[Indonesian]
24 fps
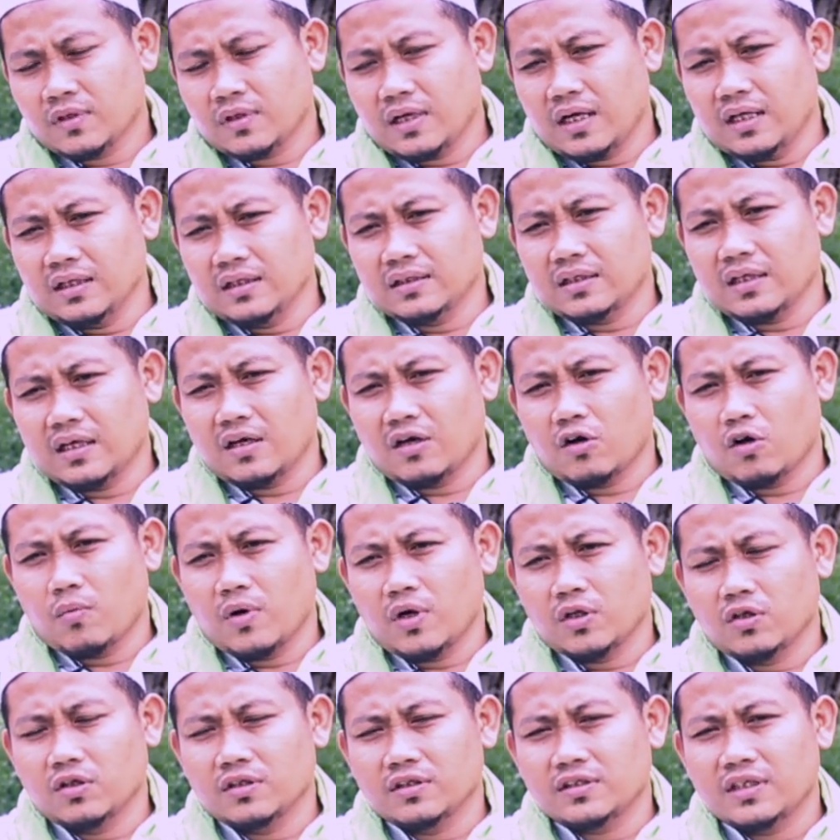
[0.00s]
antara
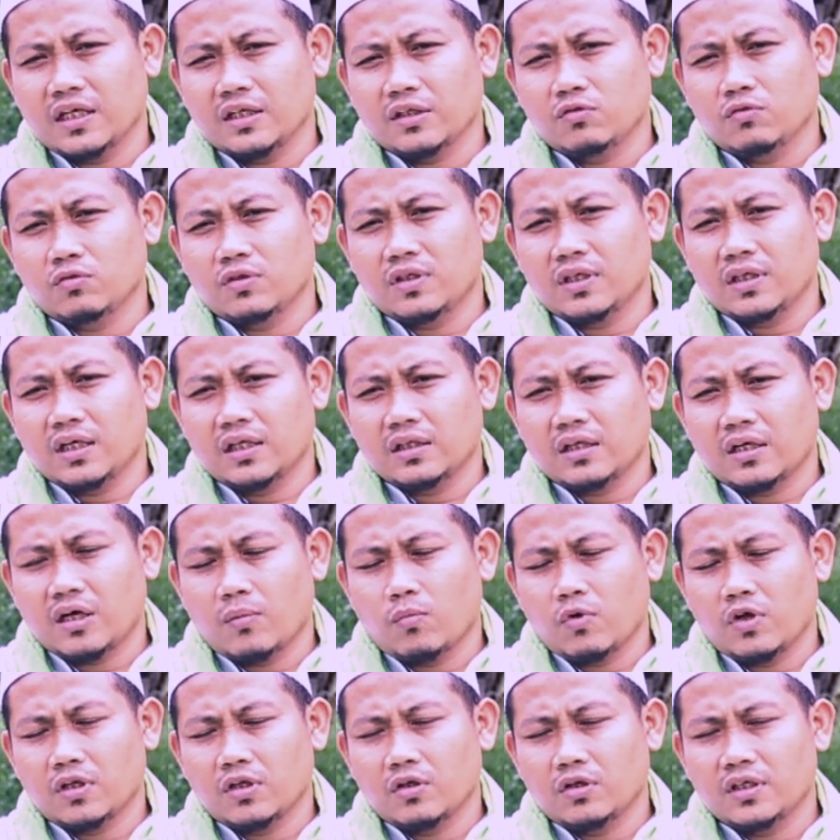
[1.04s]
Ramadan 1 dengan
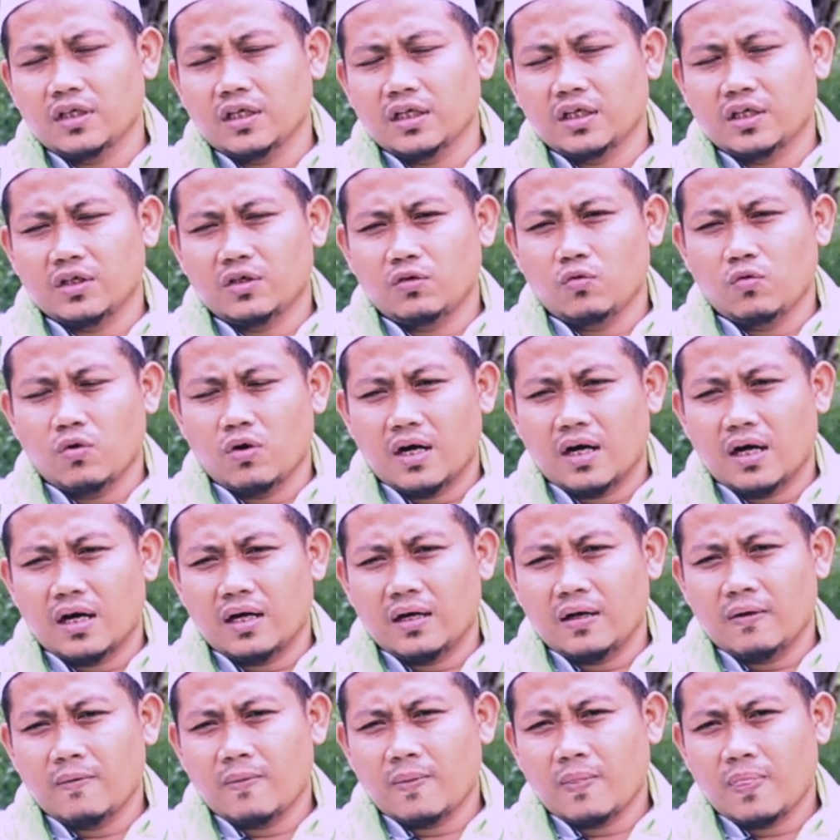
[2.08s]
Ramadan yang
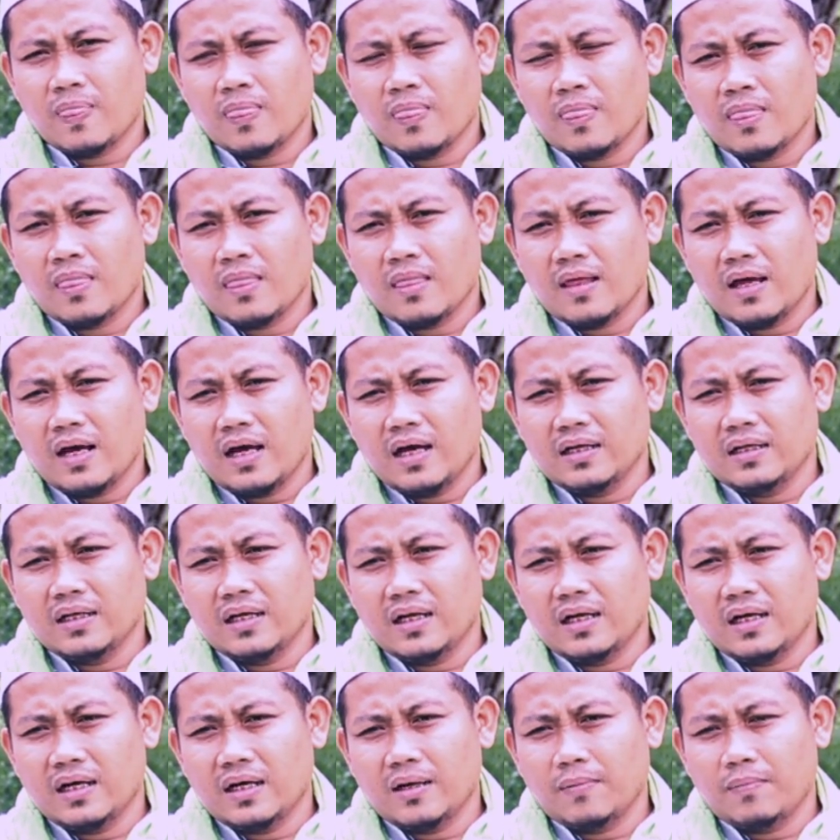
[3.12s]
kedua
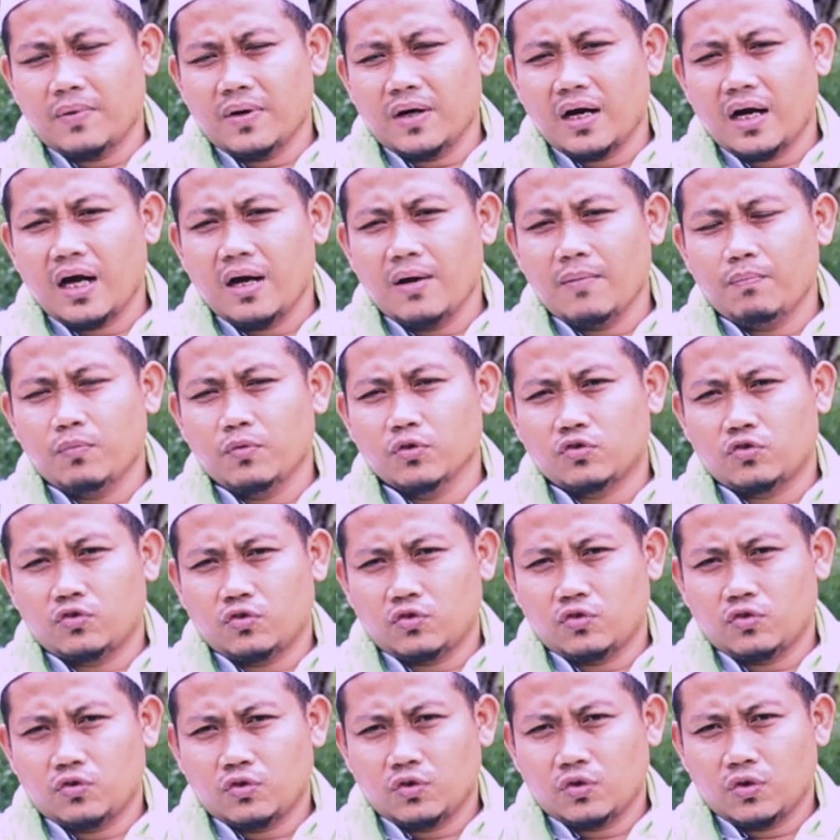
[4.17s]
adalah
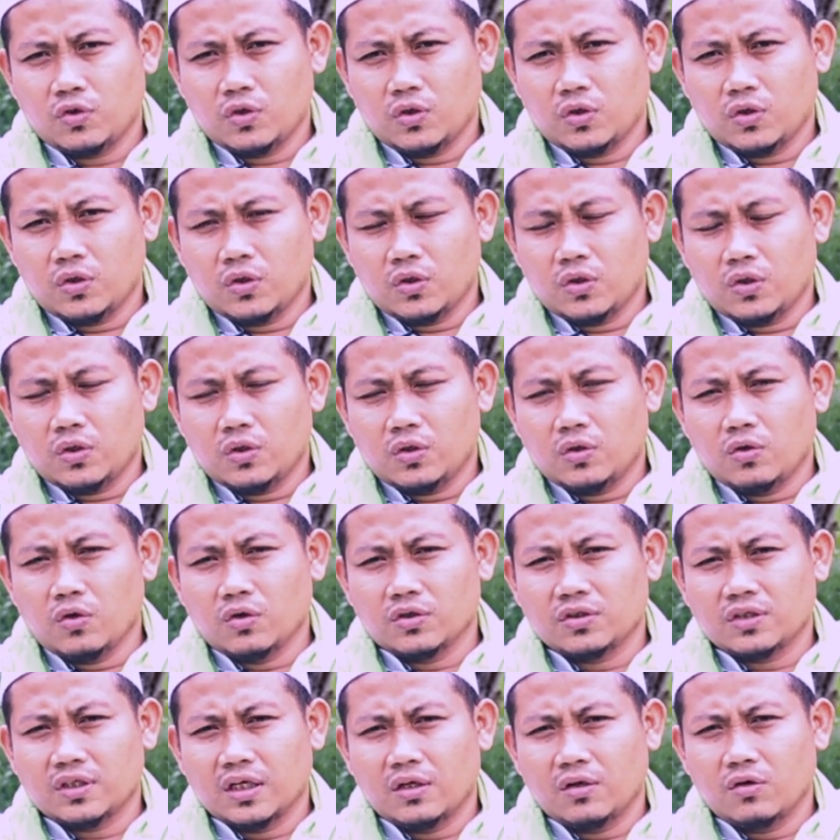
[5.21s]
penghapus
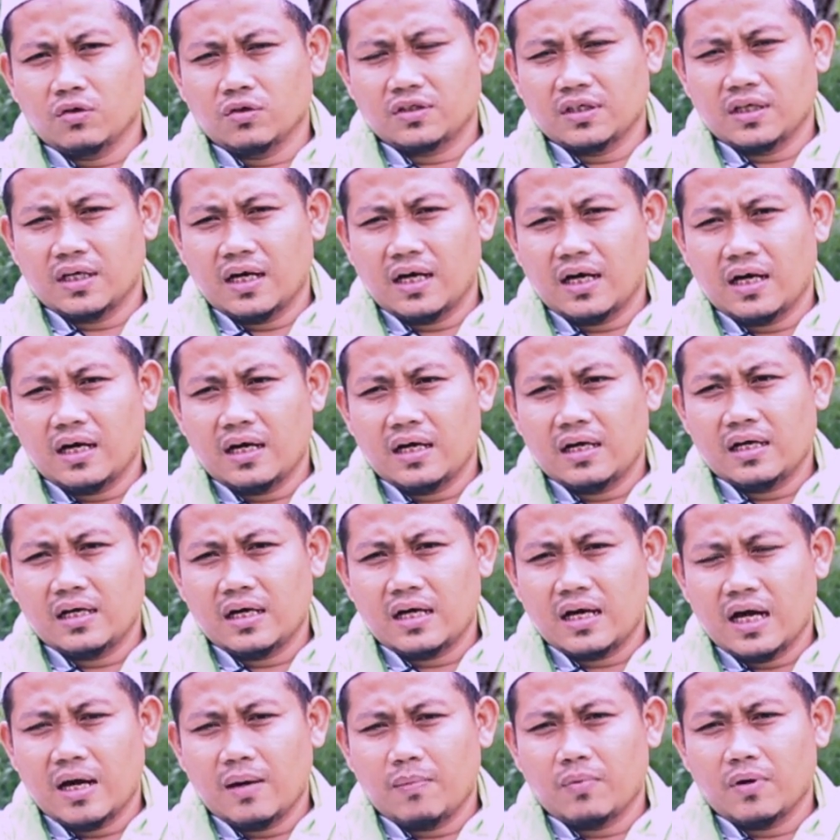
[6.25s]
dosa-dosa
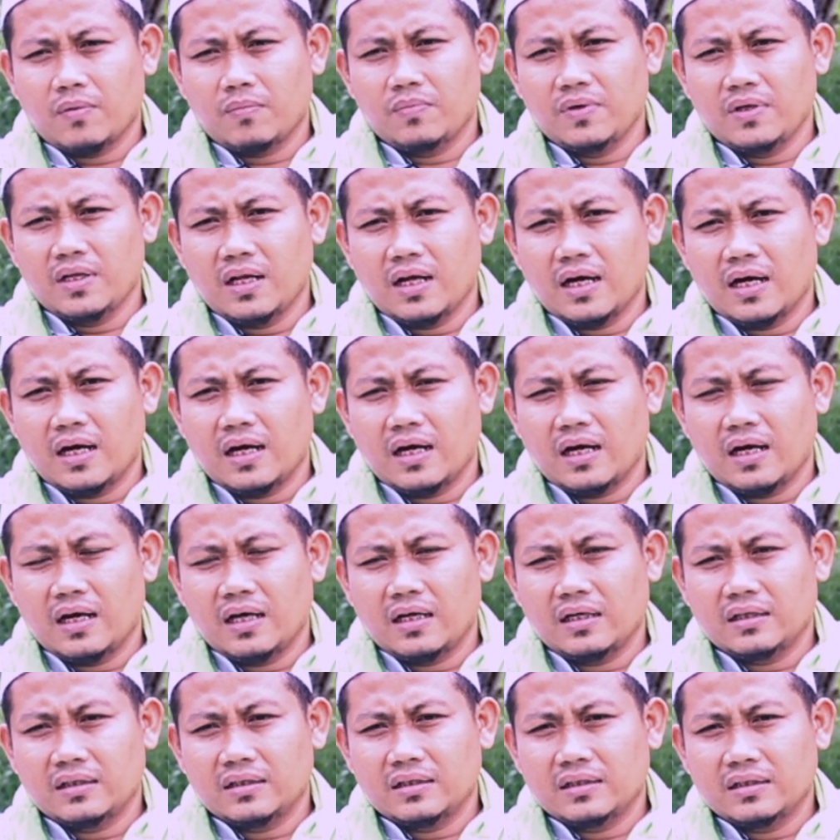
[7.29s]
apabila
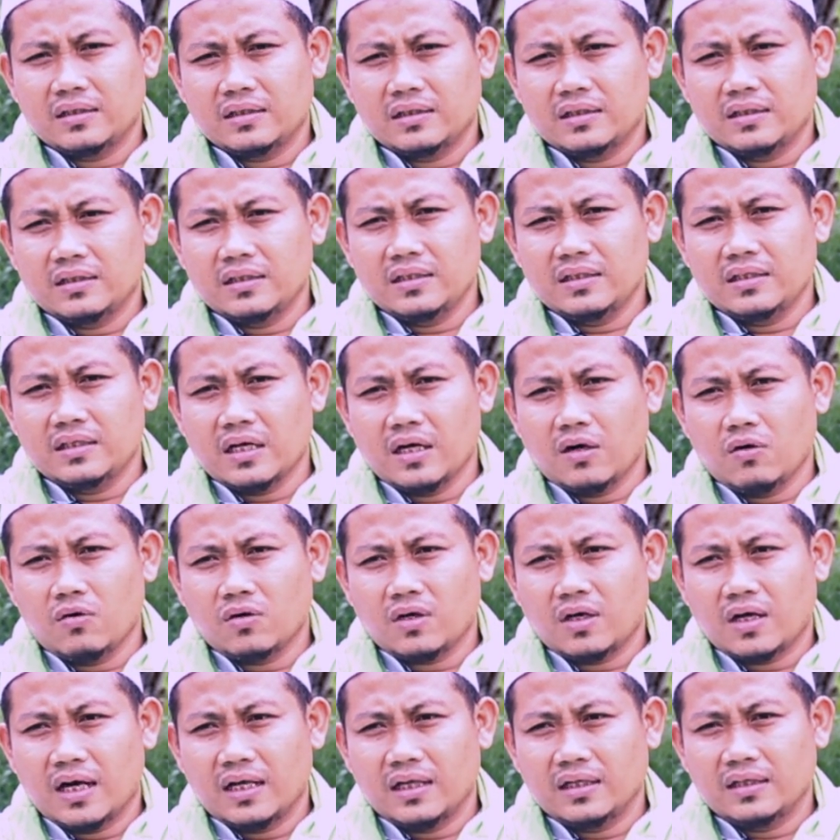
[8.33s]

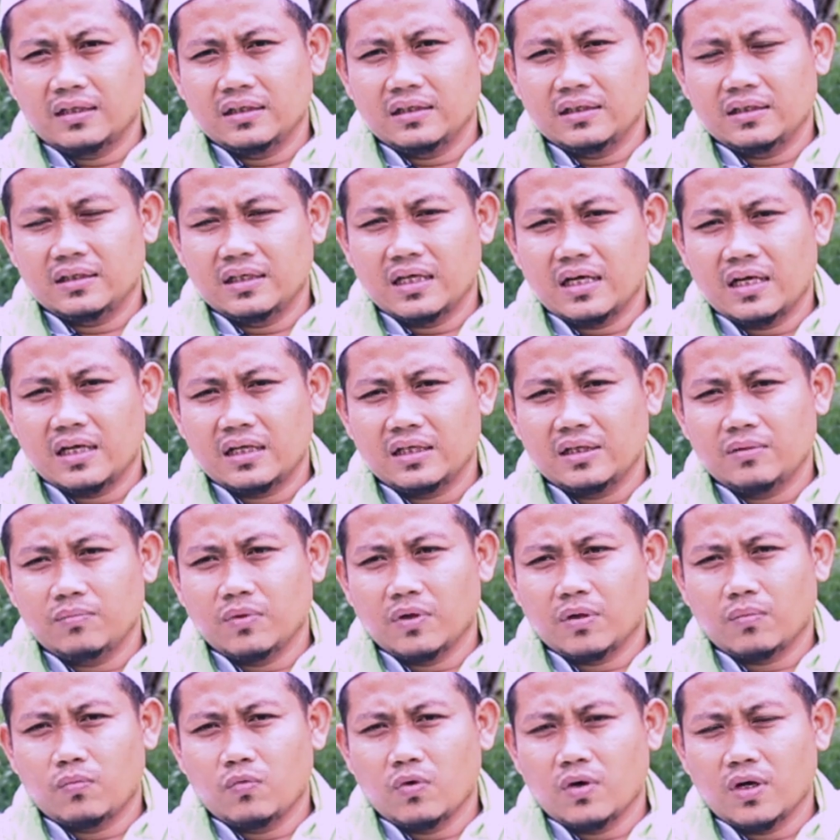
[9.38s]
dijauhkan dari
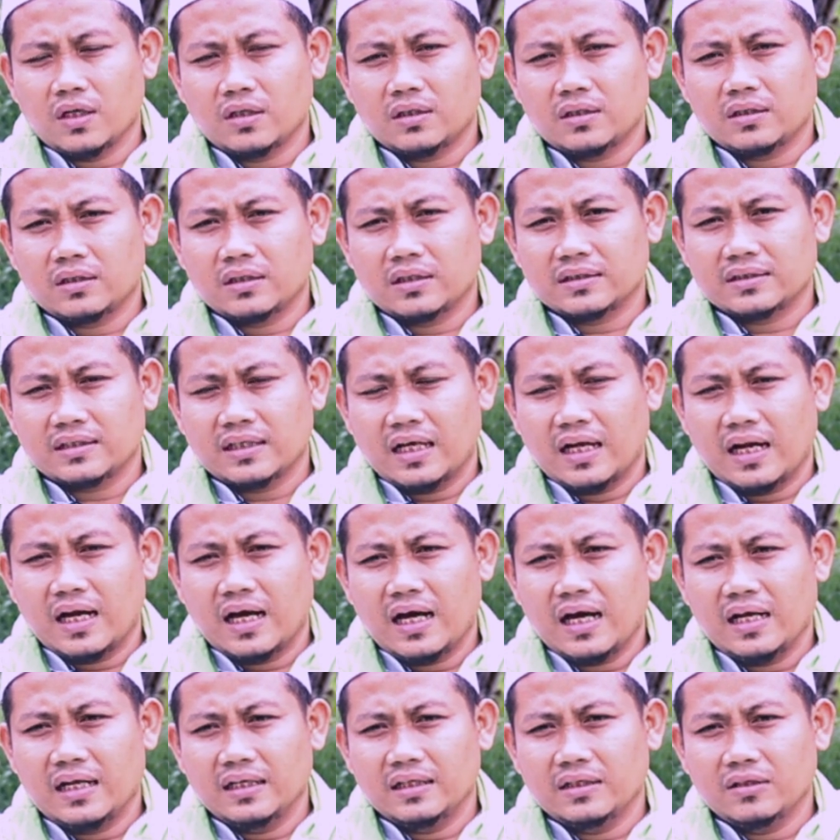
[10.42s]
berbuat
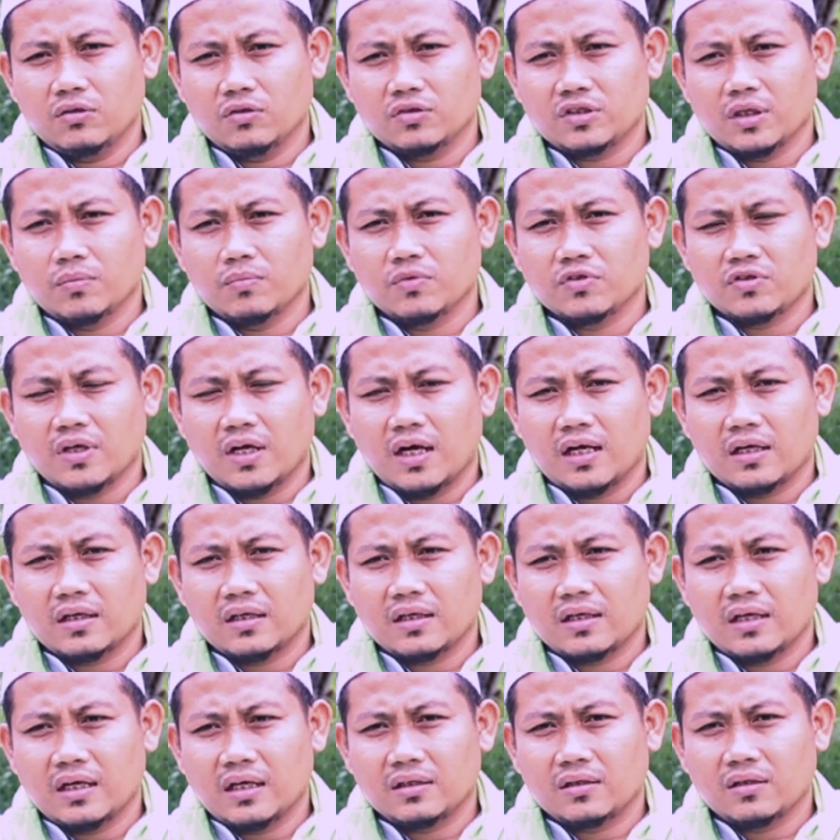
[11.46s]
kesalahan dosa besar
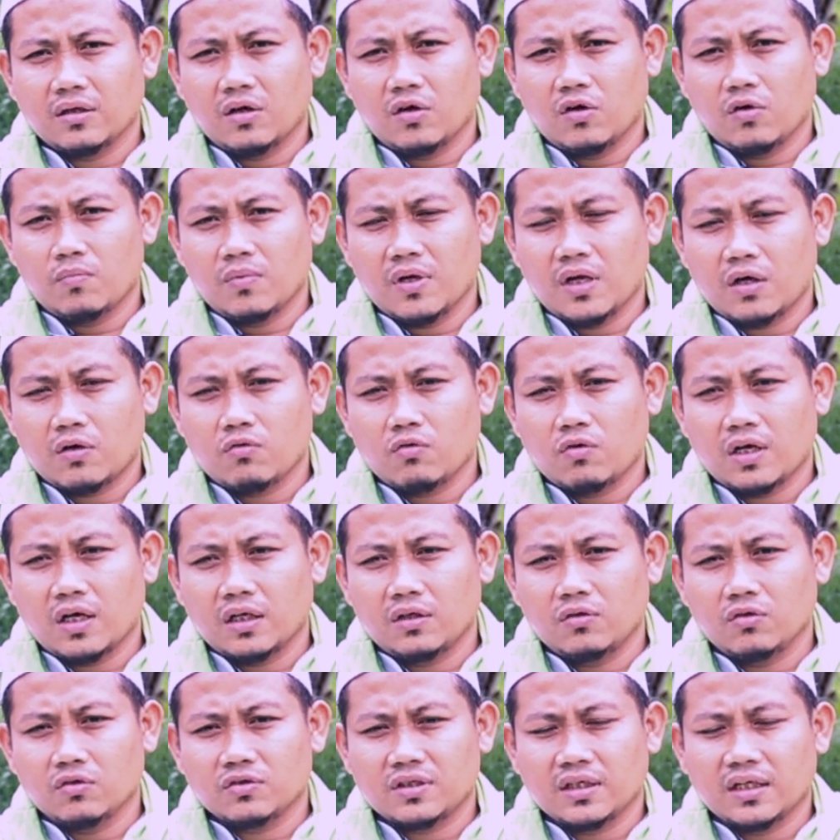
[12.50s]
atau
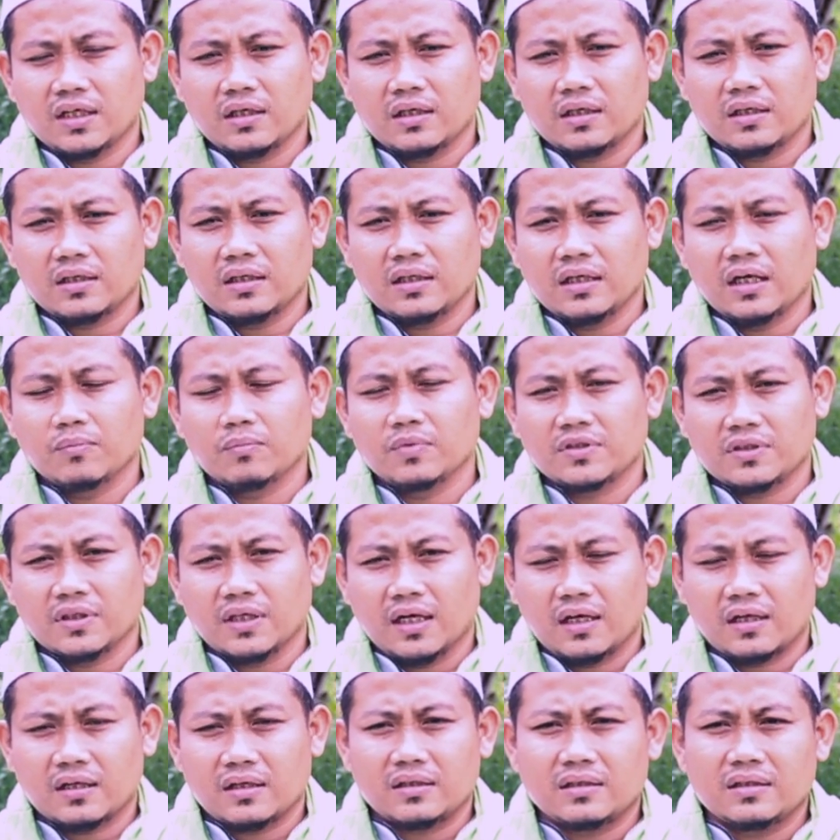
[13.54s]
melakukan dosa yang
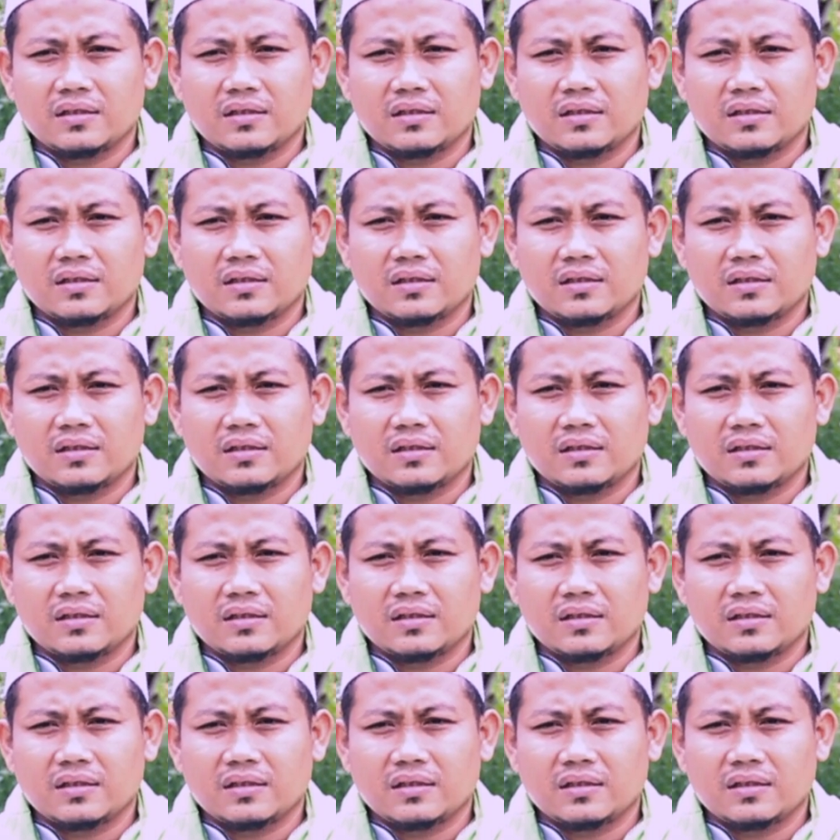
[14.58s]
besar.